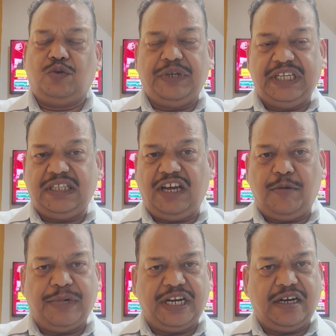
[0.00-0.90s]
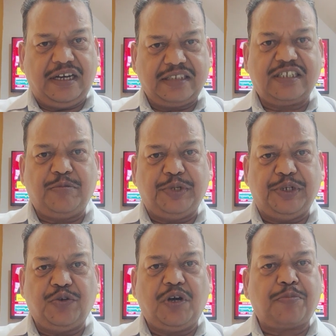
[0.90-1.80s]
तो ये था हमारा आज का
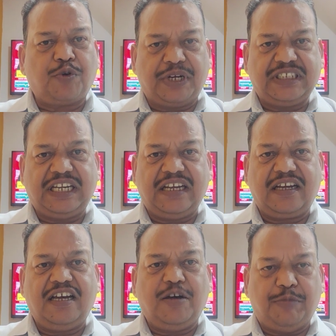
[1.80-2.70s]
वीडियो आपको कैसा लगा